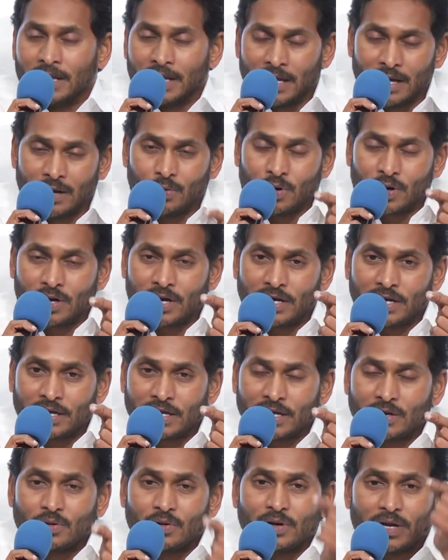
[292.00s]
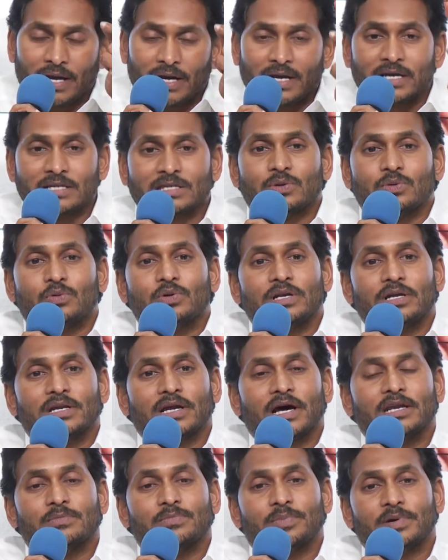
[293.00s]
ఏ ఒక్కరికి కూడా అర్హత ఉండి
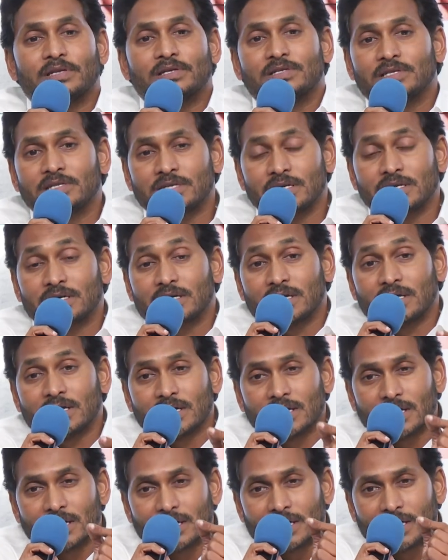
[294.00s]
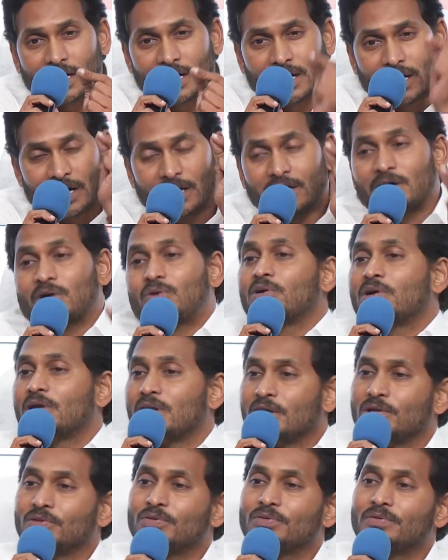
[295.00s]
రాని పరిస్థితి ఎక్కడా కూడా
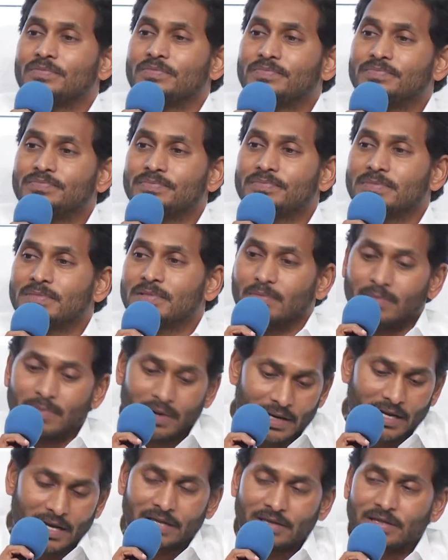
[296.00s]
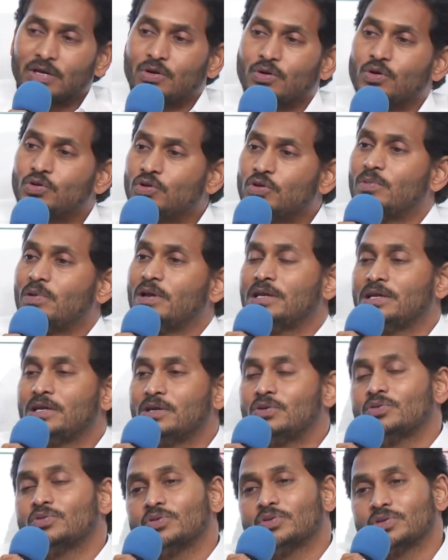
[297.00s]
లేదు మళ్ళీ అదే రోజులు మళ్ళీ
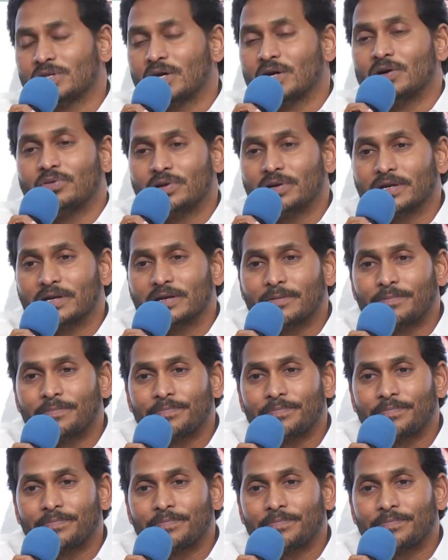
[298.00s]
ఈరోజు వస్తూ ఉన్నాయి